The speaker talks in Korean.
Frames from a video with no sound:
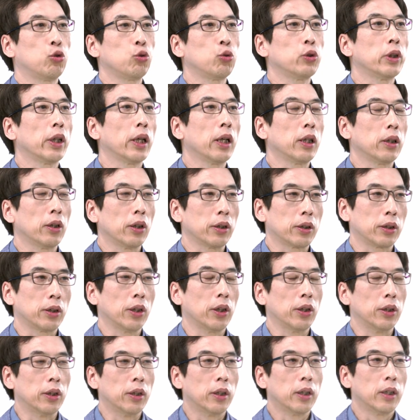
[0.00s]
중요한
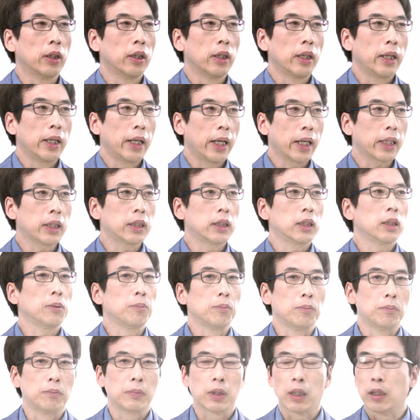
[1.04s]
어떤
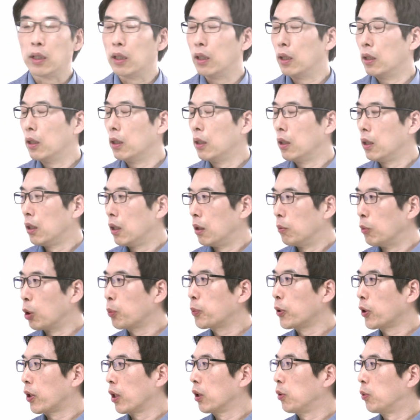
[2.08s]
핵심 어,
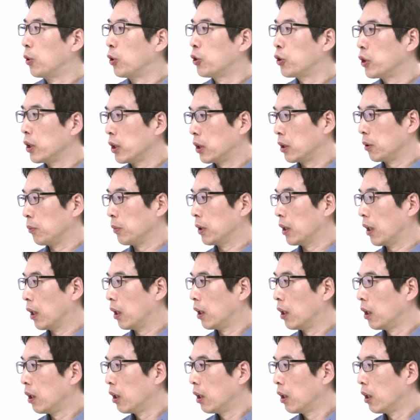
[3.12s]
목표라고 볼 수 있습니다.